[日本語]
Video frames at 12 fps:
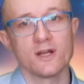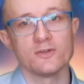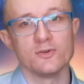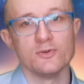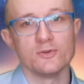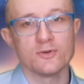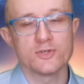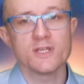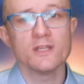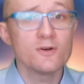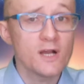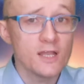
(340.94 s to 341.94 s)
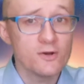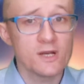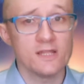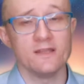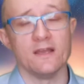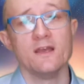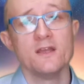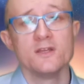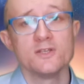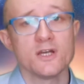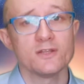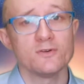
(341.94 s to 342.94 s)
かというと、下の概要欄で、
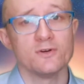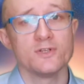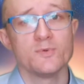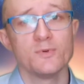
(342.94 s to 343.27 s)
ちゃんと自